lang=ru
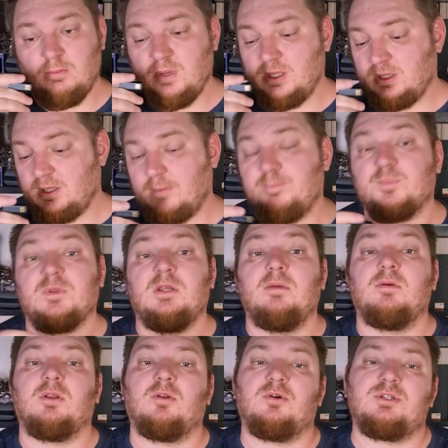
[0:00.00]
бита
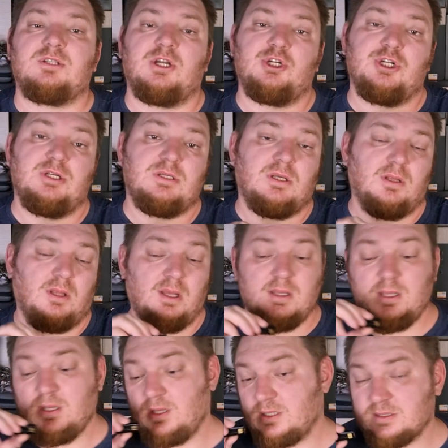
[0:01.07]
96
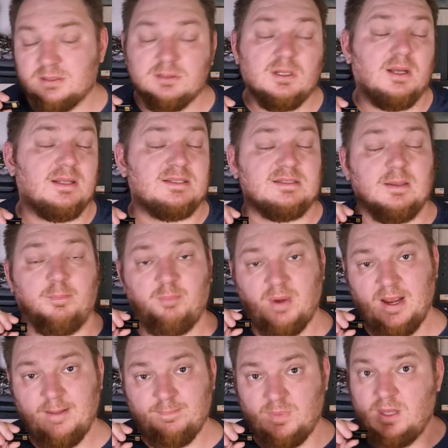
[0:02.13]
кГц на ЦП
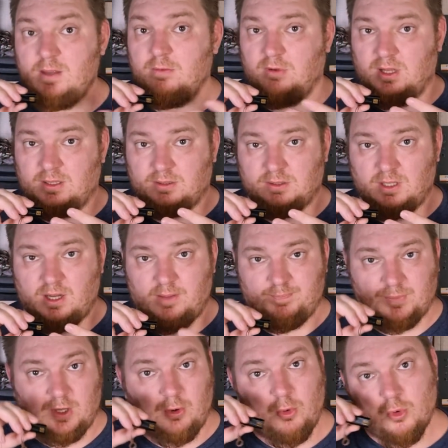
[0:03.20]
Иванда
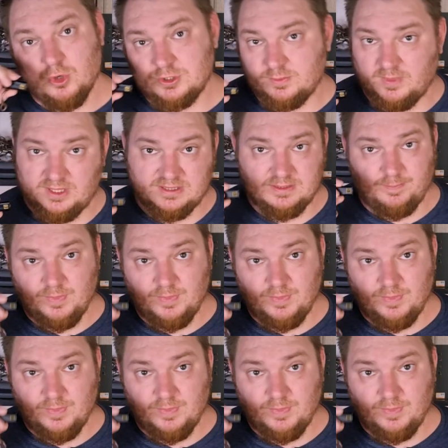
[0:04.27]
Космос.